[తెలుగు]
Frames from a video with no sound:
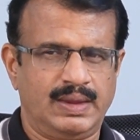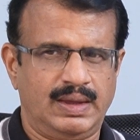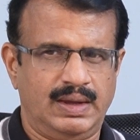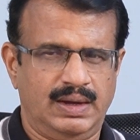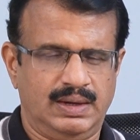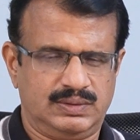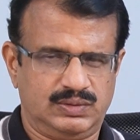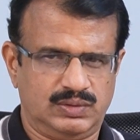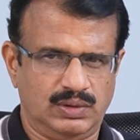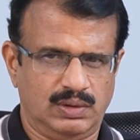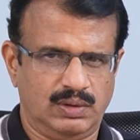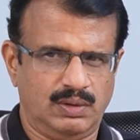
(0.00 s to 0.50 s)

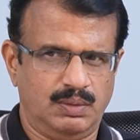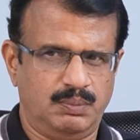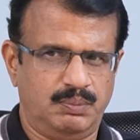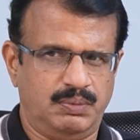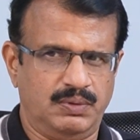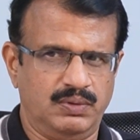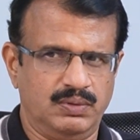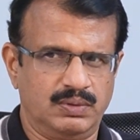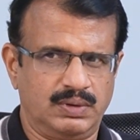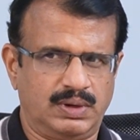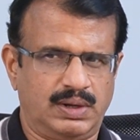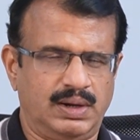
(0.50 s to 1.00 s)
యాక్చువల్గా
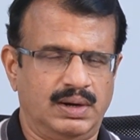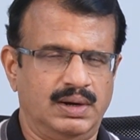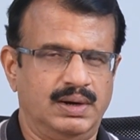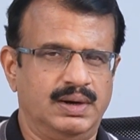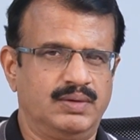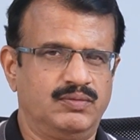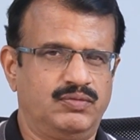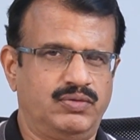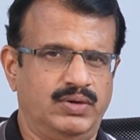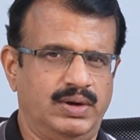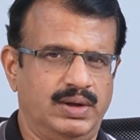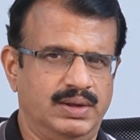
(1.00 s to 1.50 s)
పవన్
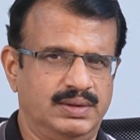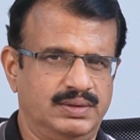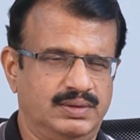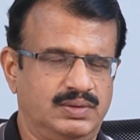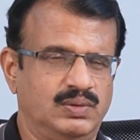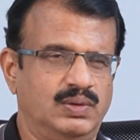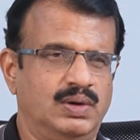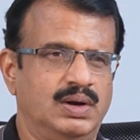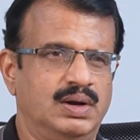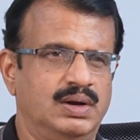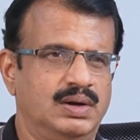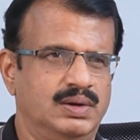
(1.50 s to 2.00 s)
కళ్యాణ్ ఫ్యాన్స్
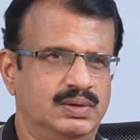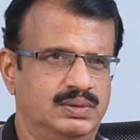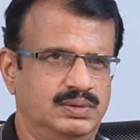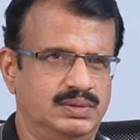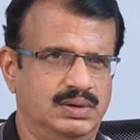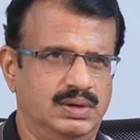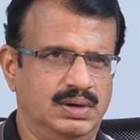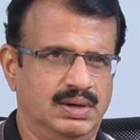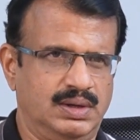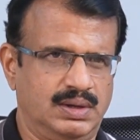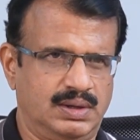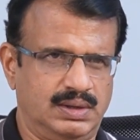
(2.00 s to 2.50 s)
అల్లు
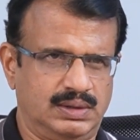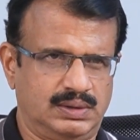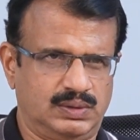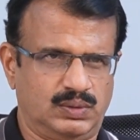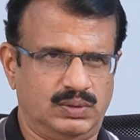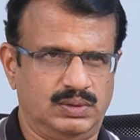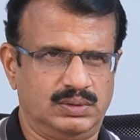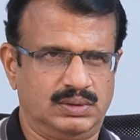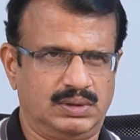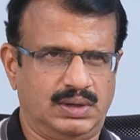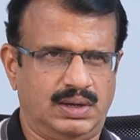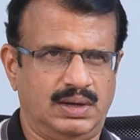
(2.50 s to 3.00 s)
అర్జున్ని గత
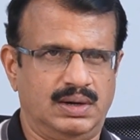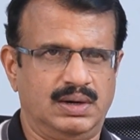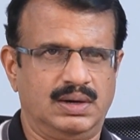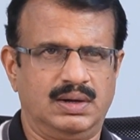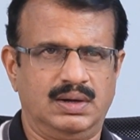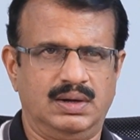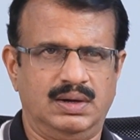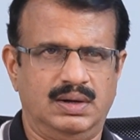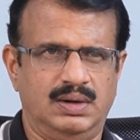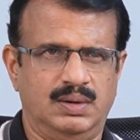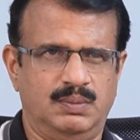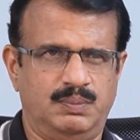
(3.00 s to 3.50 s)

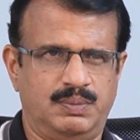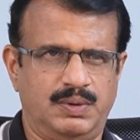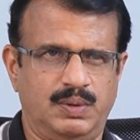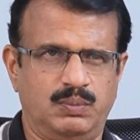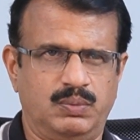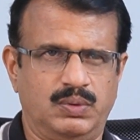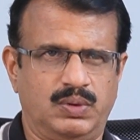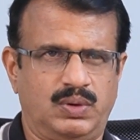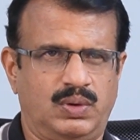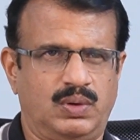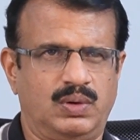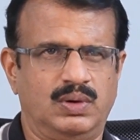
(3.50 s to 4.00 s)
కొంతకాలంగా
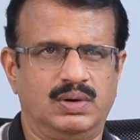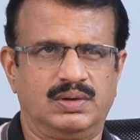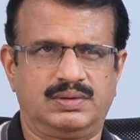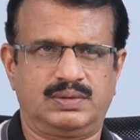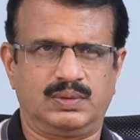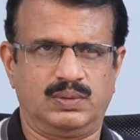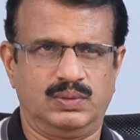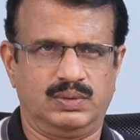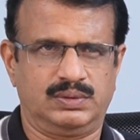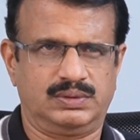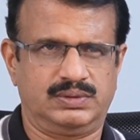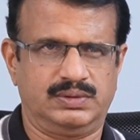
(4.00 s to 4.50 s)
అప్పుడప్పుడు ట్రోల్స్
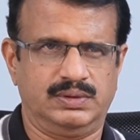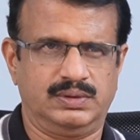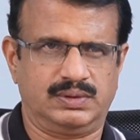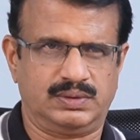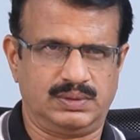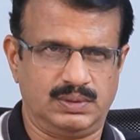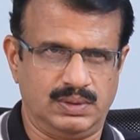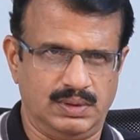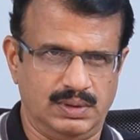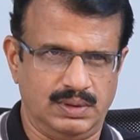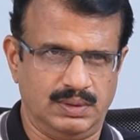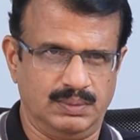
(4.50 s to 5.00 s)
కూడా
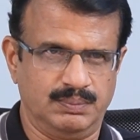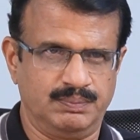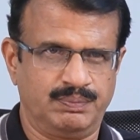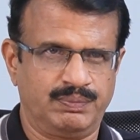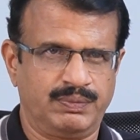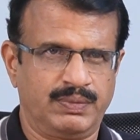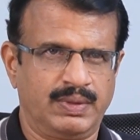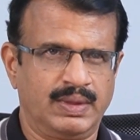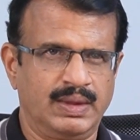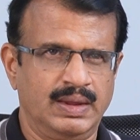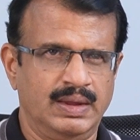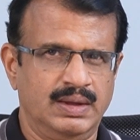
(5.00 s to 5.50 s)
చేస్తున్నారు
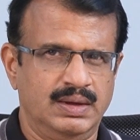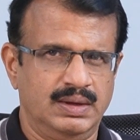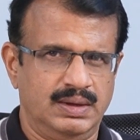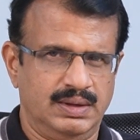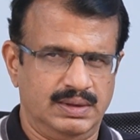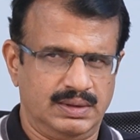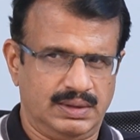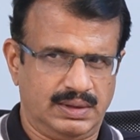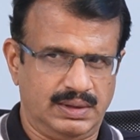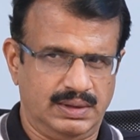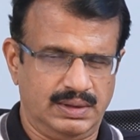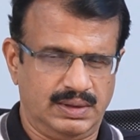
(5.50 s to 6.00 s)

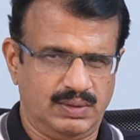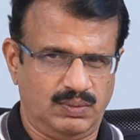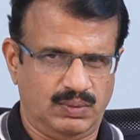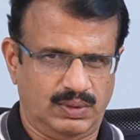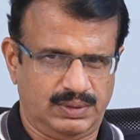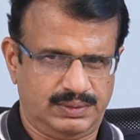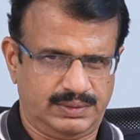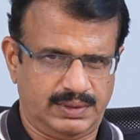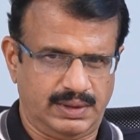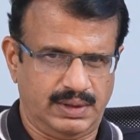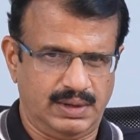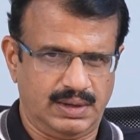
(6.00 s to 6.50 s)
ఎందుకంటే
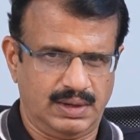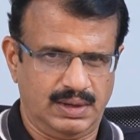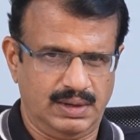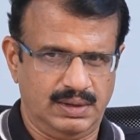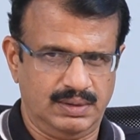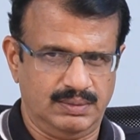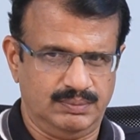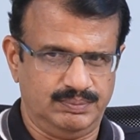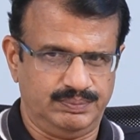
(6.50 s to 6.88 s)
ఒకసారి